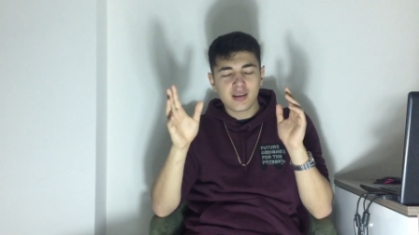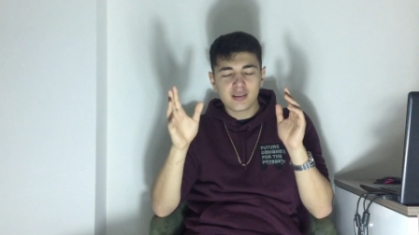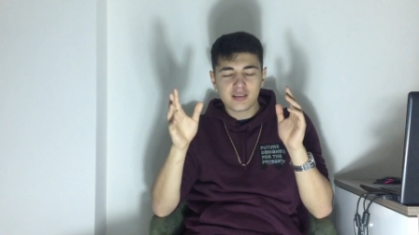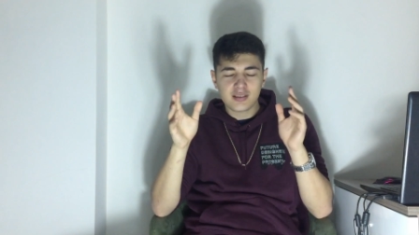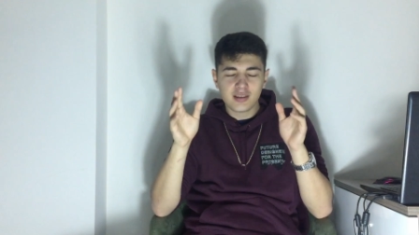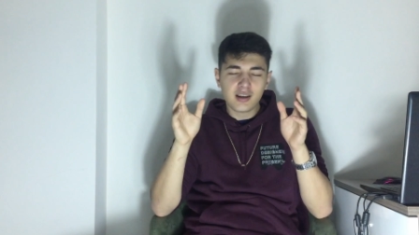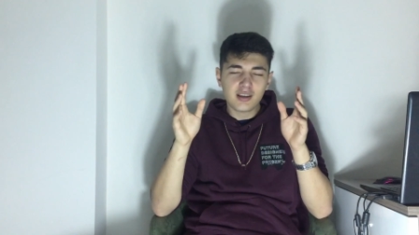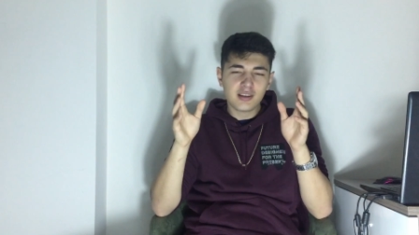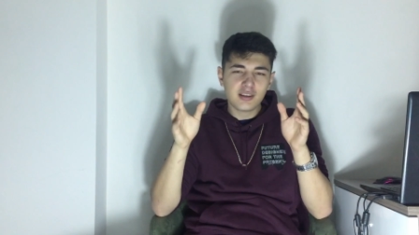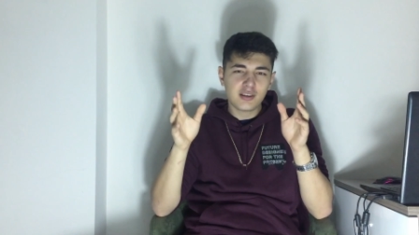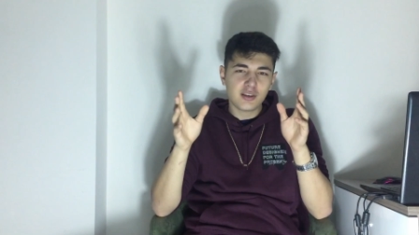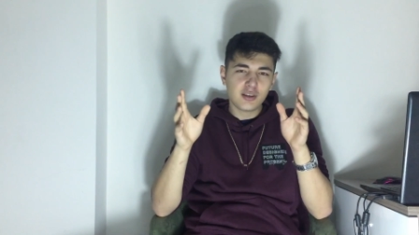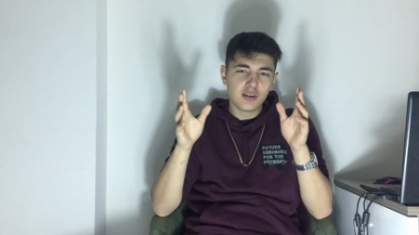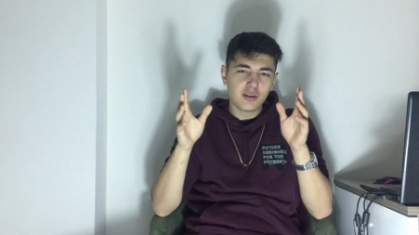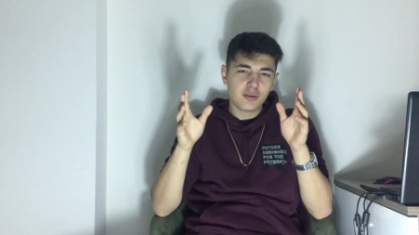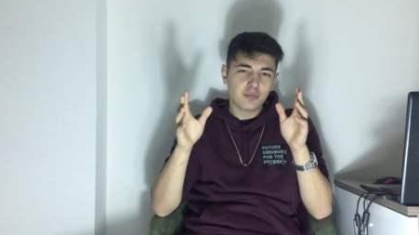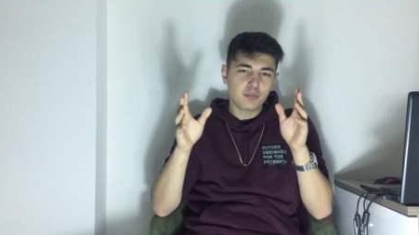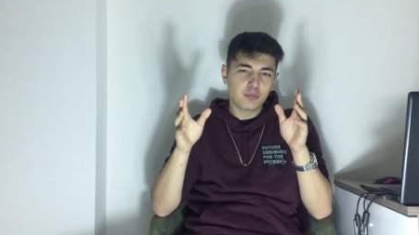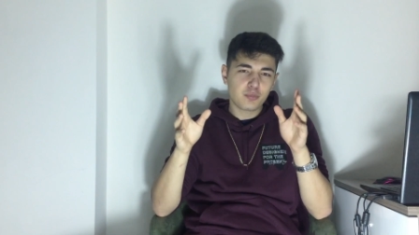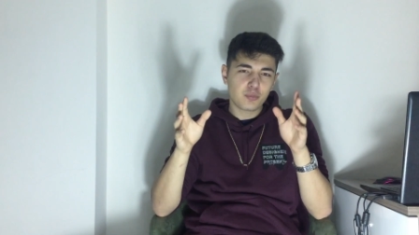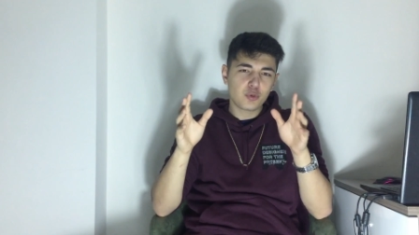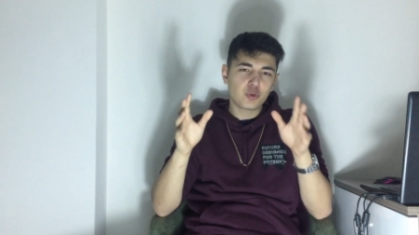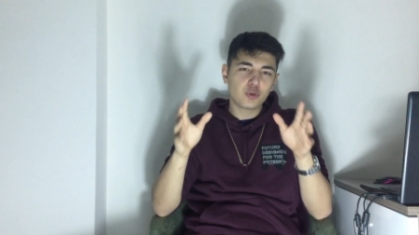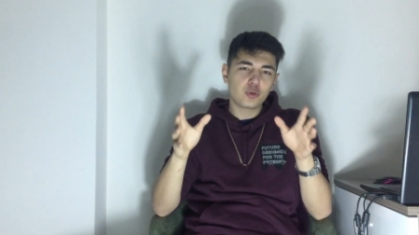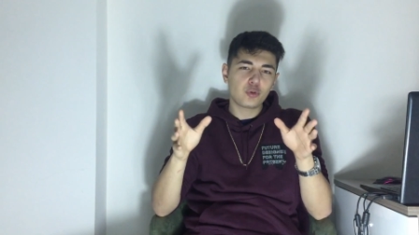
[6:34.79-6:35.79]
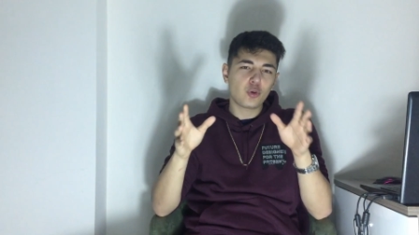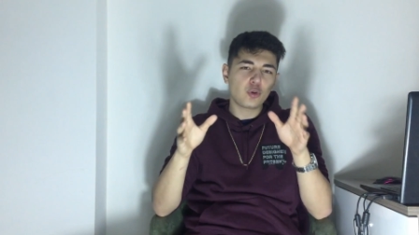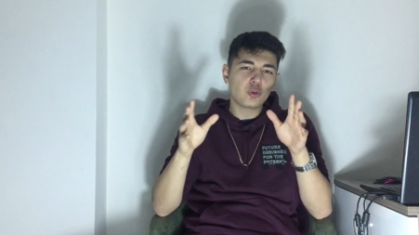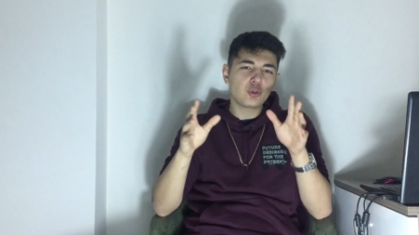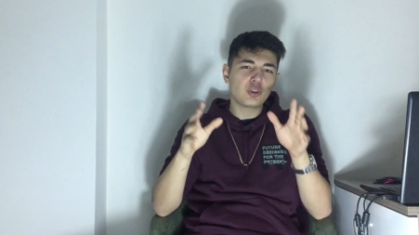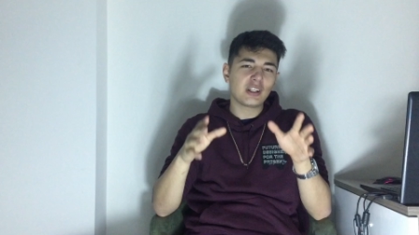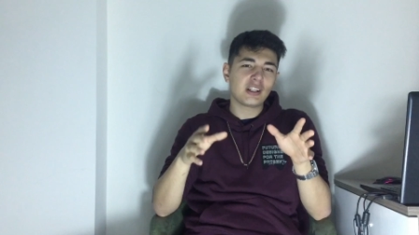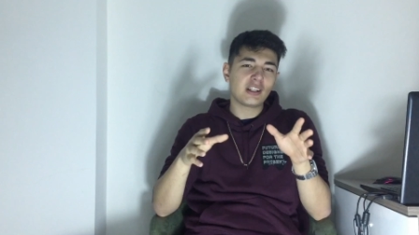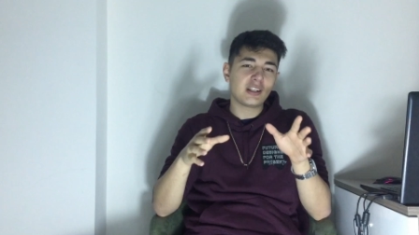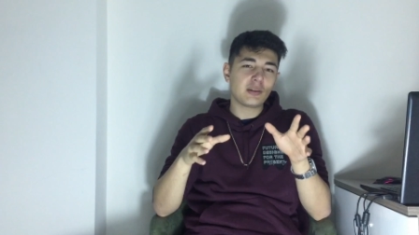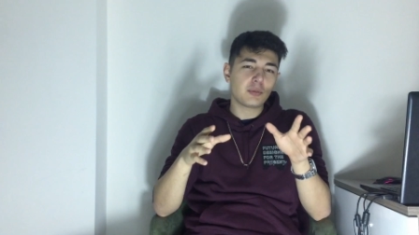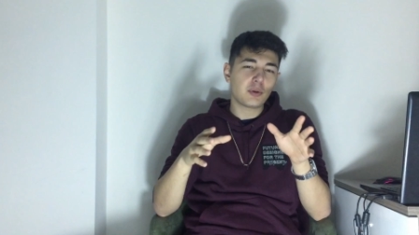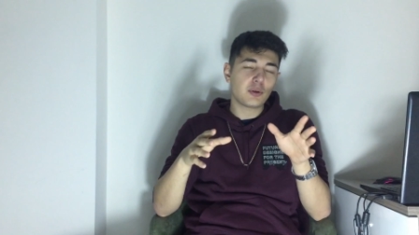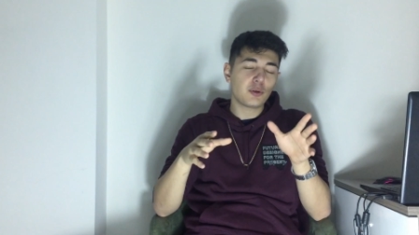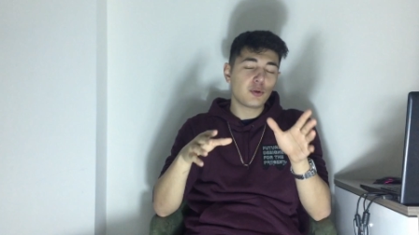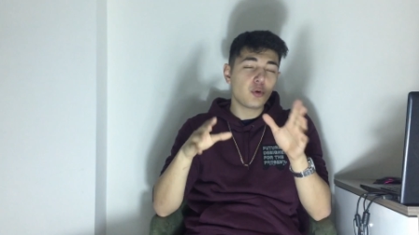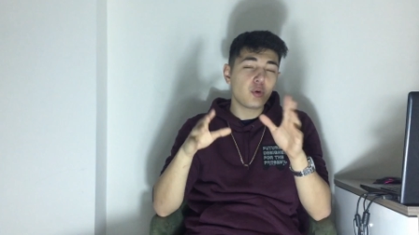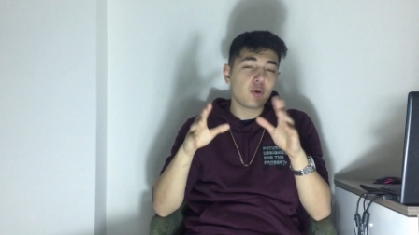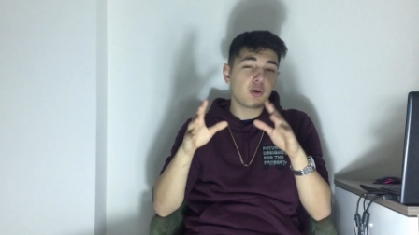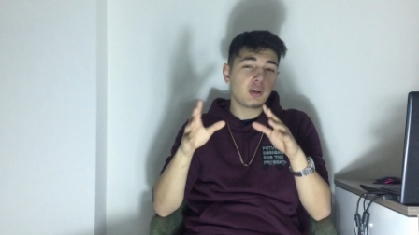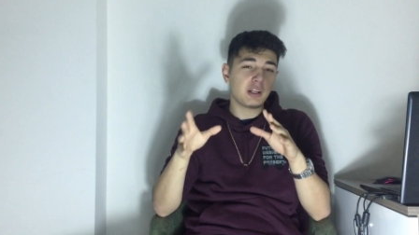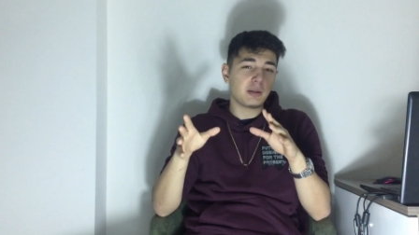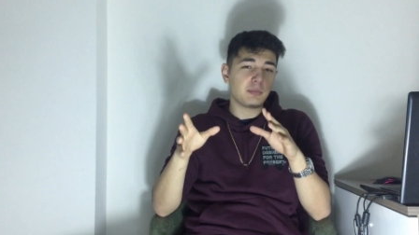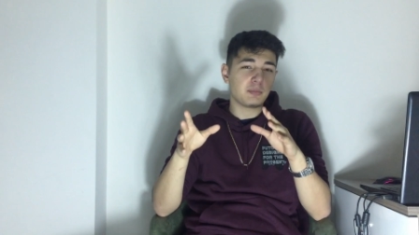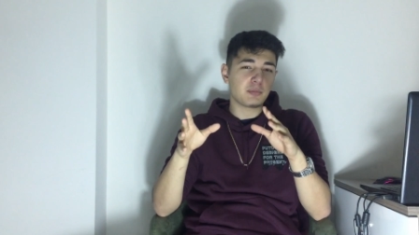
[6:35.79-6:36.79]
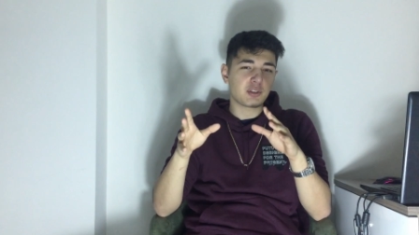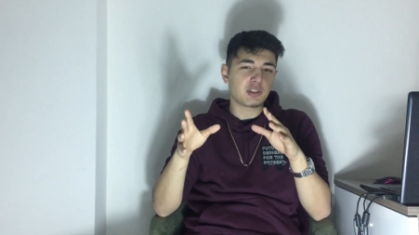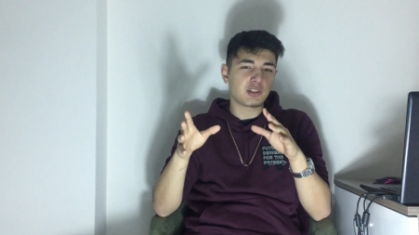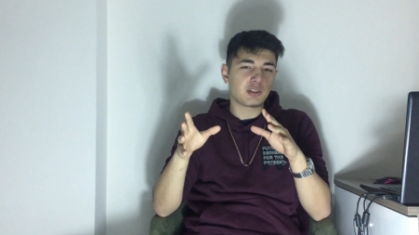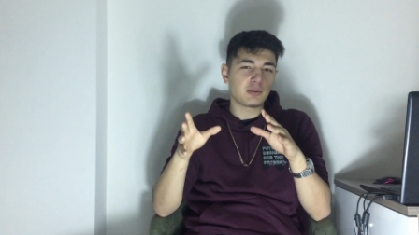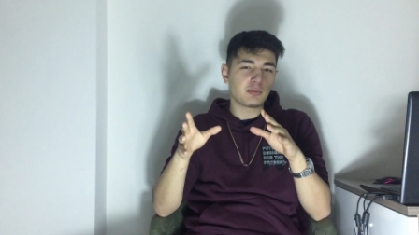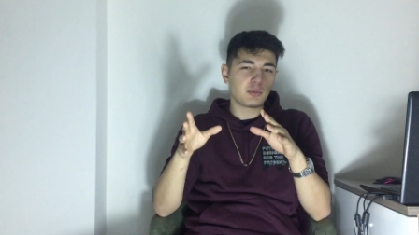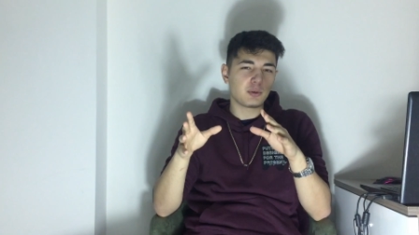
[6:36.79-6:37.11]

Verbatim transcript: Sanki bunun o dediği bana öyleymiş